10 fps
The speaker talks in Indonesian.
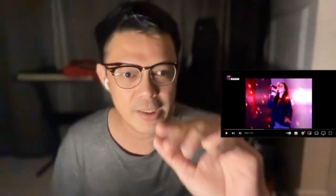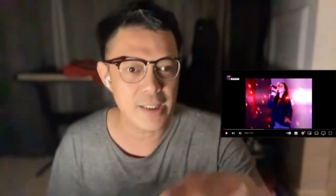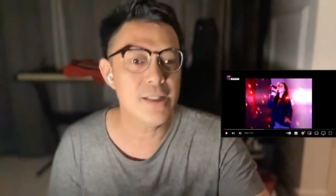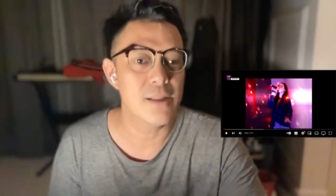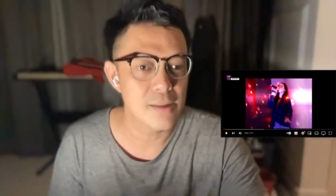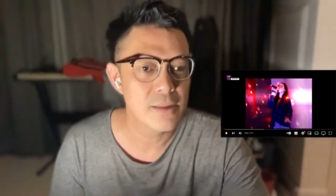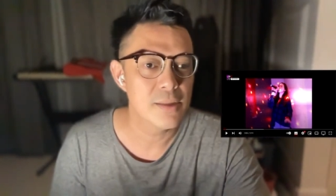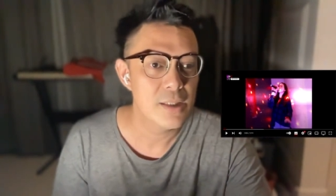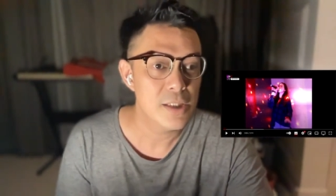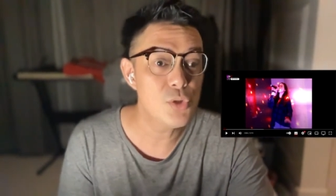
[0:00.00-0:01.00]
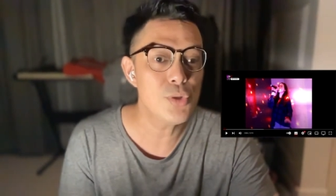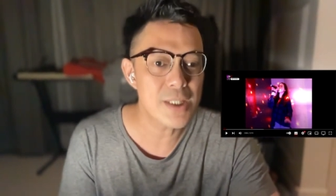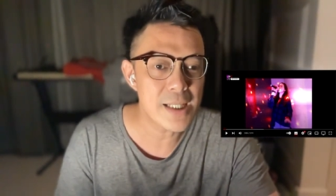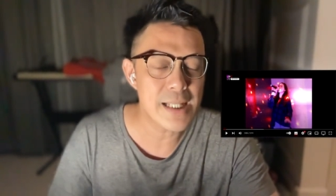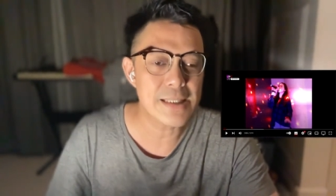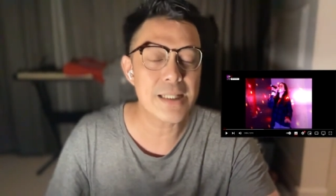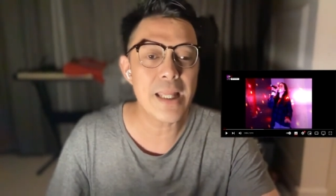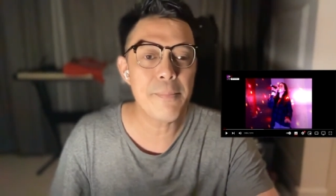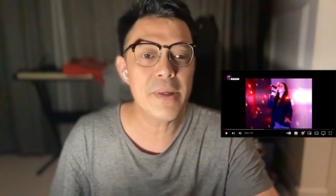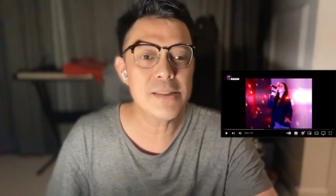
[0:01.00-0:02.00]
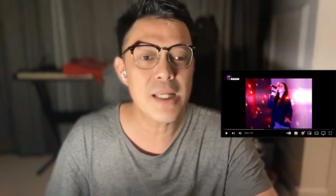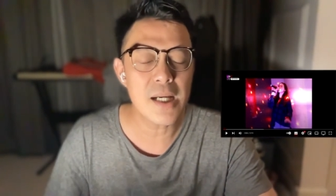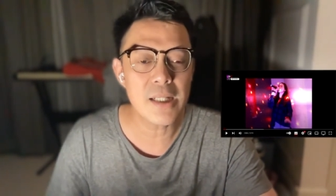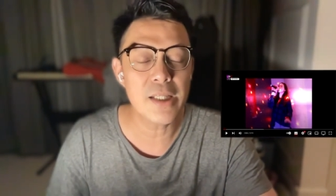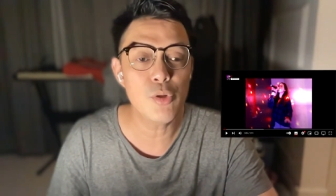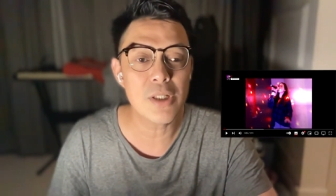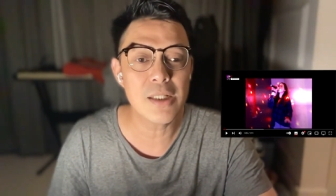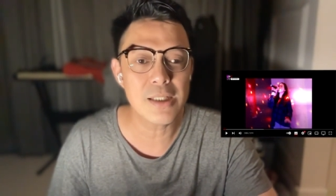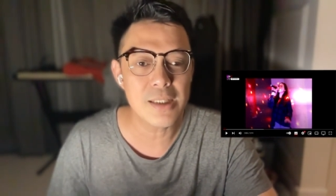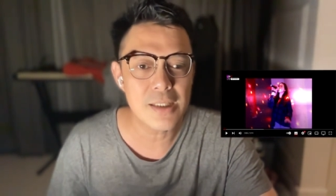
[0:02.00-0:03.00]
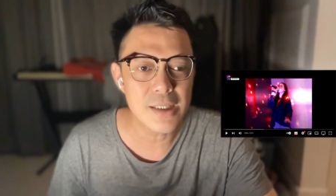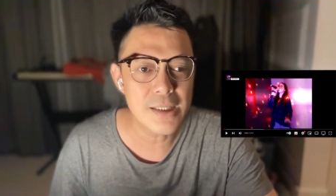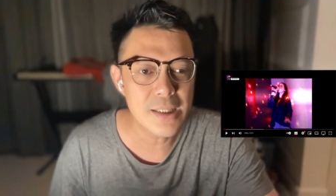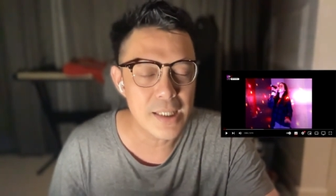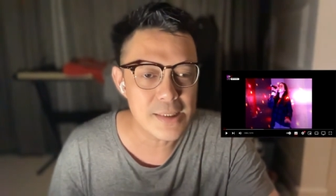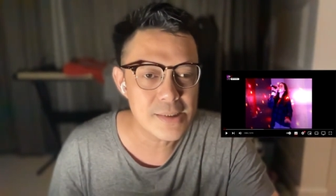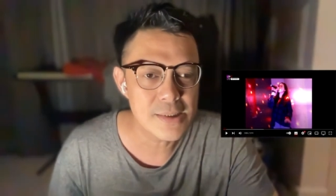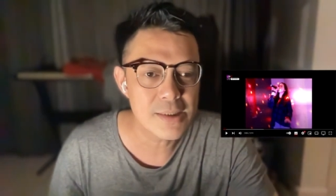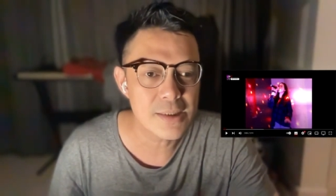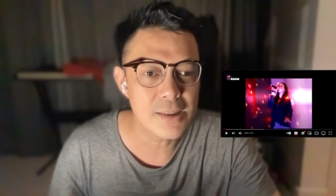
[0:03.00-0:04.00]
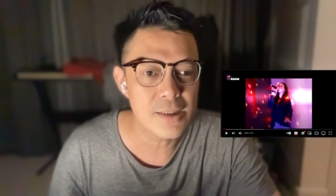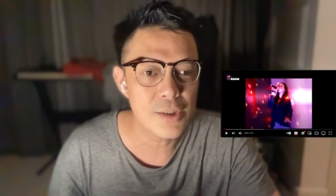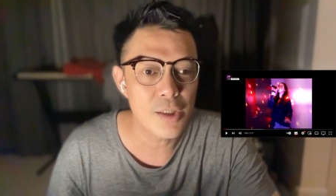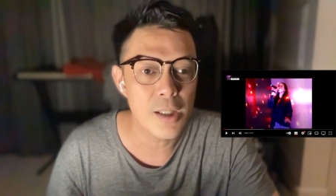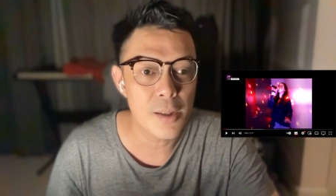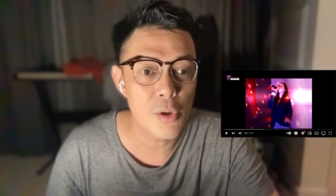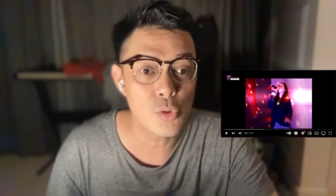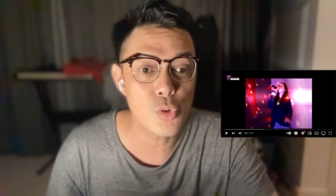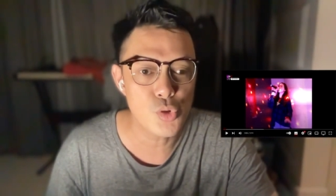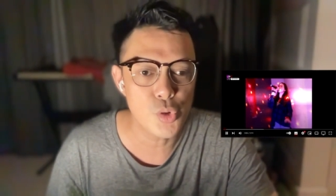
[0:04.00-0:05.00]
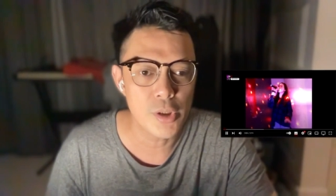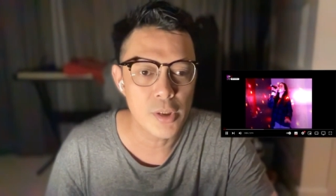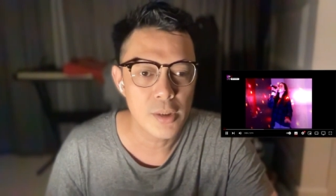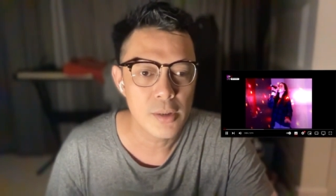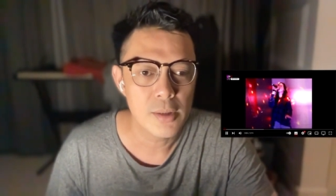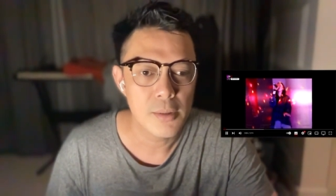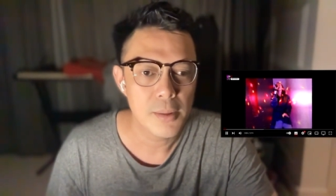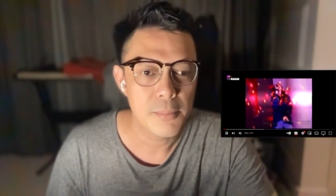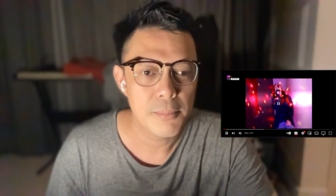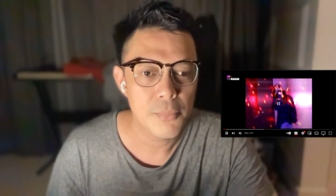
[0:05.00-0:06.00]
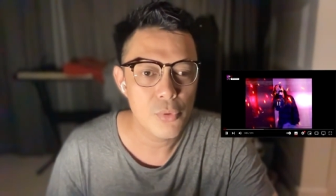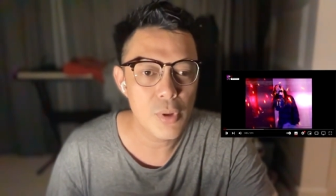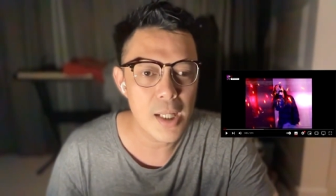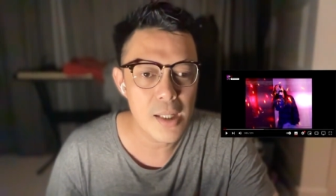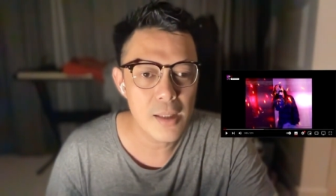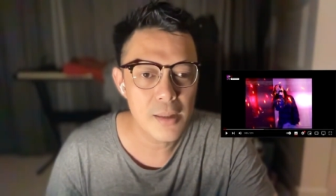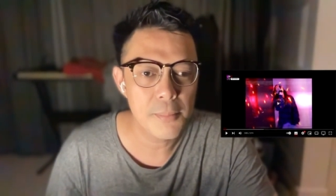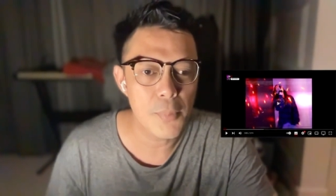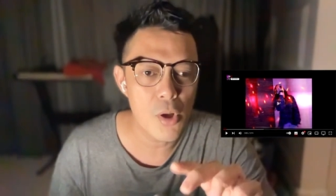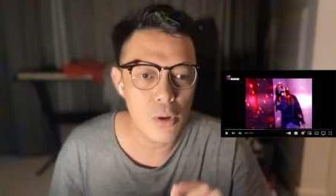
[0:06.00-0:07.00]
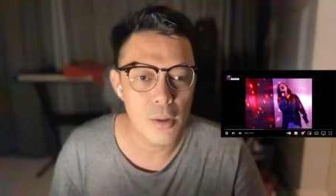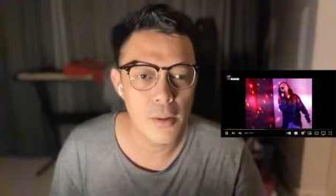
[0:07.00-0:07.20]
kayaknya susah guys karena ambience akan ikutkan ke ini guys, ke auto tune, Ulang, vlog.